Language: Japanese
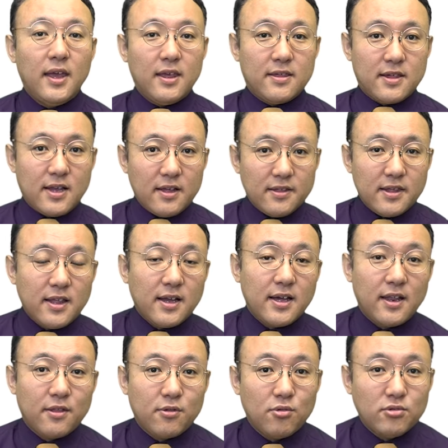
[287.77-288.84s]
しかしなが
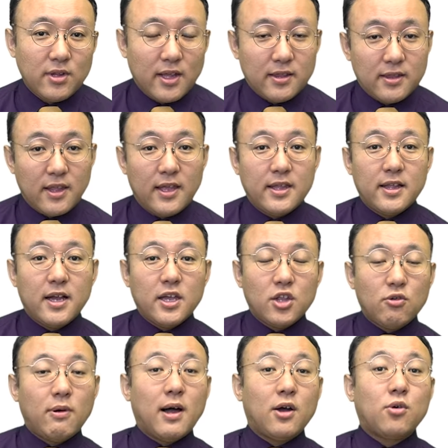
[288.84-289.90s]
らそうなっていない
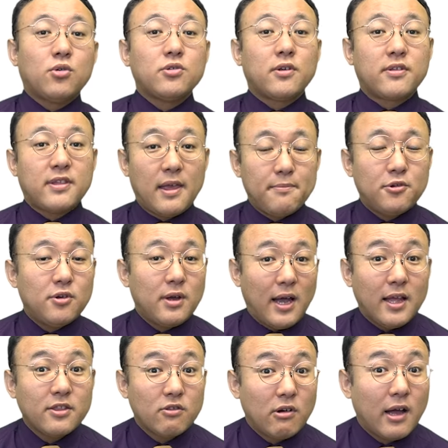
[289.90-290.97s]
のは、このセブン&
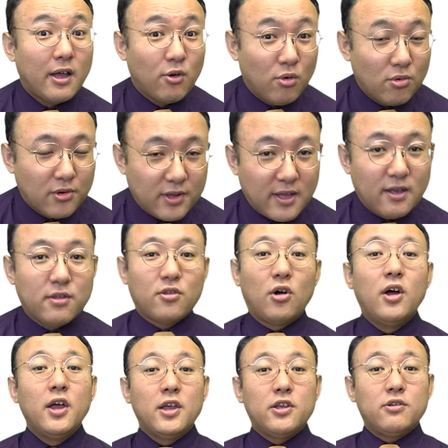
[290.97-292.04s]
アイ・ホールディングス
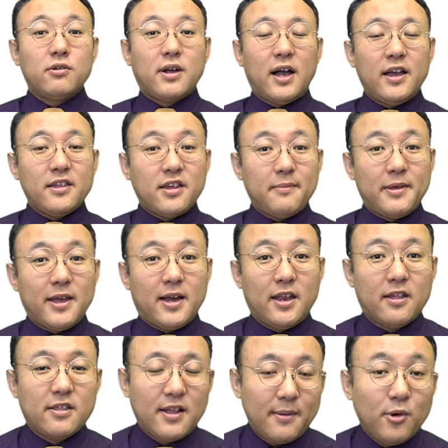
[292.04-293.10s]
という会社名か
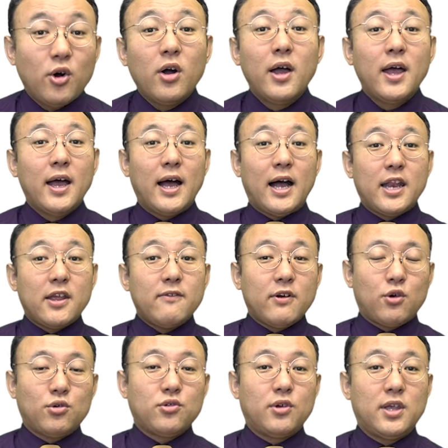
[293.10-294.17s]
らしても、あるい
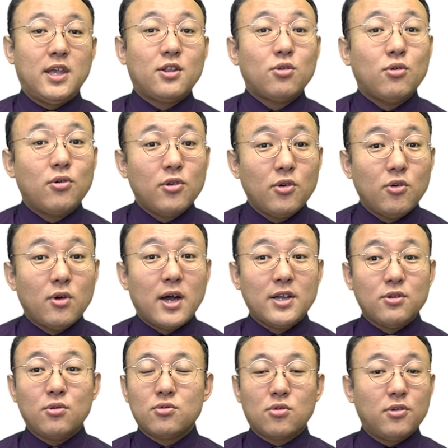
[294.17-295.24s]
はこの
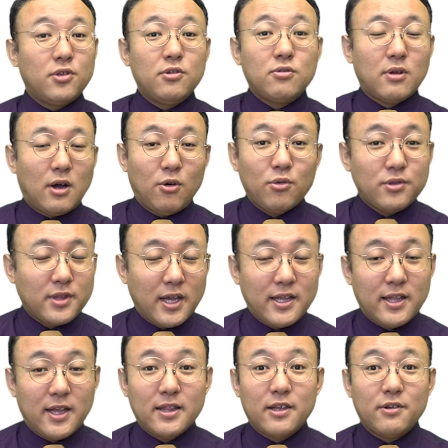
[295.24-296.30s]
イトーヨーカドーというのが本
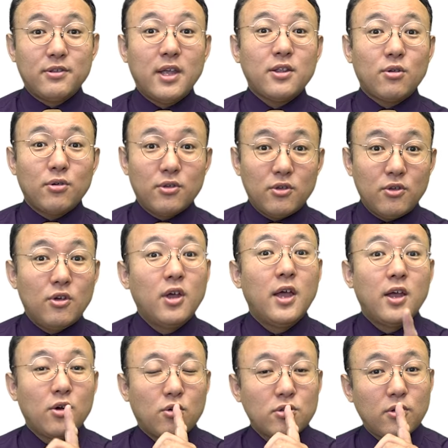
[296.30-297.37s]
体なんだよねという、
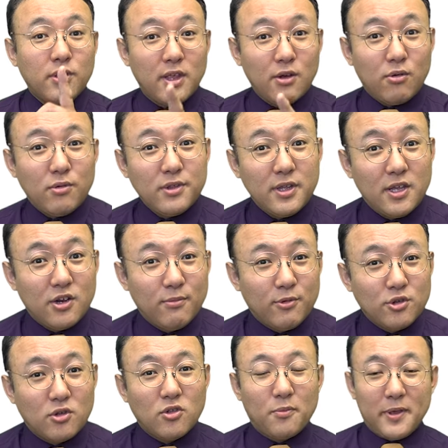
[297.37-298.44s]
この日本にいるも
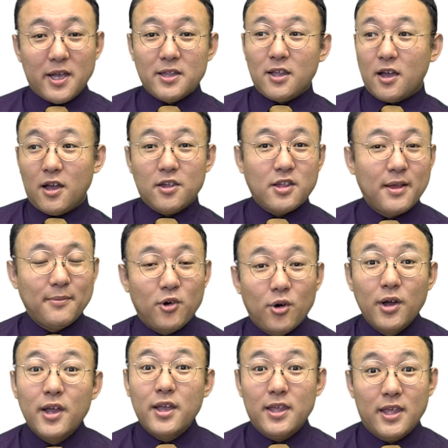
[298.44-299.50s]
のの見方からして
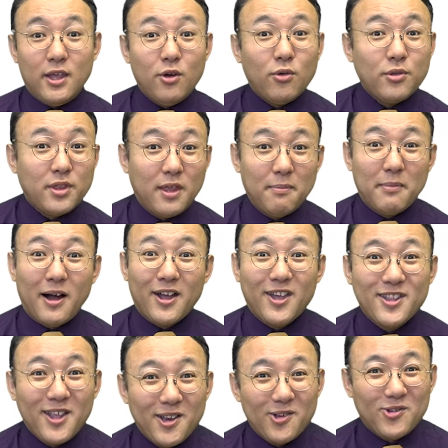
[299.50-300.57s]
も、イオンに負け
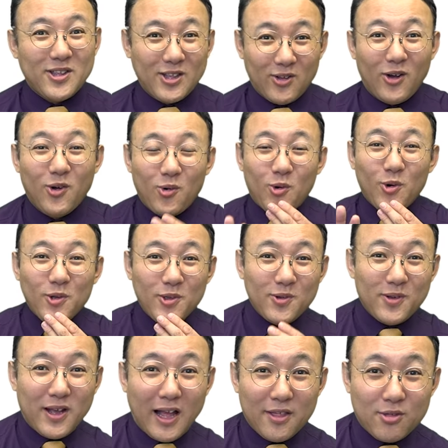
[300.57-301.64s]
てるよねとか、こうい
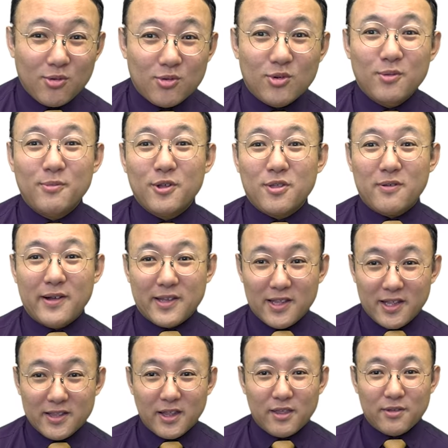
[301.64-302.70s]
う感触を持つわけなんで